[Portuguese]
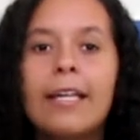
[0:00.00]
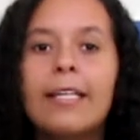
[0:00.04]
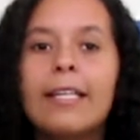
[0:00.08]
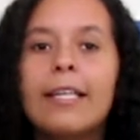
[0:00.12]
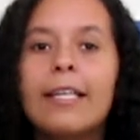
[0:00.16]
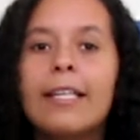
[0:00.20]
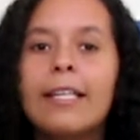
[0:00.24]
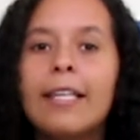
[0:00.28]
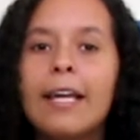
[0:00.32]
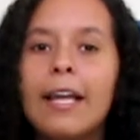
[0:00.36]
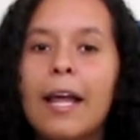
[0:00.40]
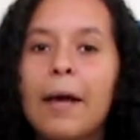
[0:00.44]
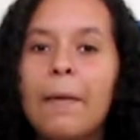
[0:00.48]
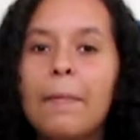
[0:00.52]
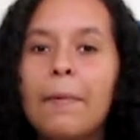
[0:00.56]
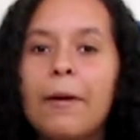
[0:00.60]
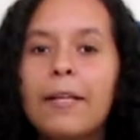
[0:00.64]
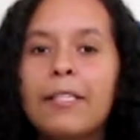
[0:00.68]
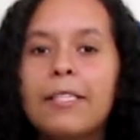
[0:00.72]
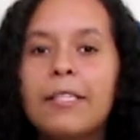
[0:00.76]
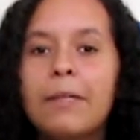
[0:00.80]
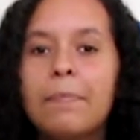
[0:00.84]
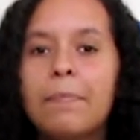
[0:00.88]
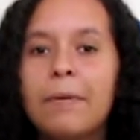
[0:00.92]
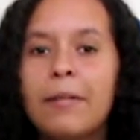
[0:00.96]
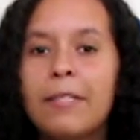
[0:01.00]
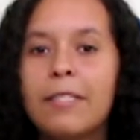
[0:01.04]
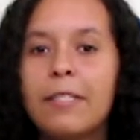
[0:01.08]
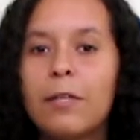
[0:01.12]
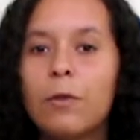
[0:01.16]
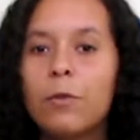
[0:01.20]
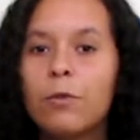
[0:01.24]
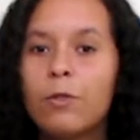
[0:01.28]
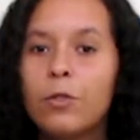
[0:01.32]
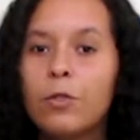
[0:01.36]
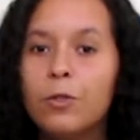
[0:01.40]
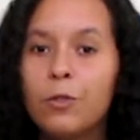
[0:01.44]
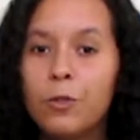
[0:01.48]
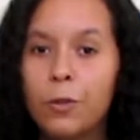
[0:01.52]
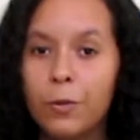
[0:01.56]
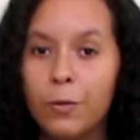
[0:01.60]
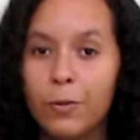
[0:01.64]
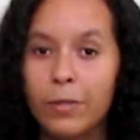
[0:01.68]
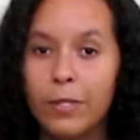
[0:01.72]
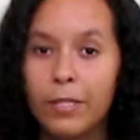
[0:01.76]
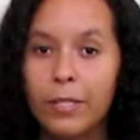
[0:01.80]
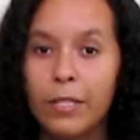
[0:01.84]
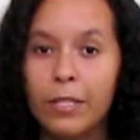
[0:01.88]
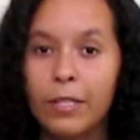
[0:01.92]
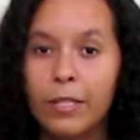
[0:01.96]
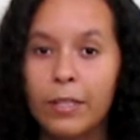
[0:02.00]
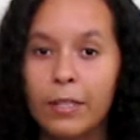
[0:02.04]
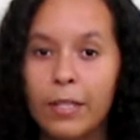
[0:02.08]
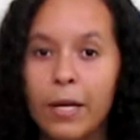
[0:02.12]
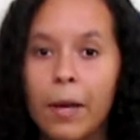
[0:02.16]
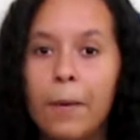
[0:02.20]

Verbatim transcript: que terá a participação de Josi.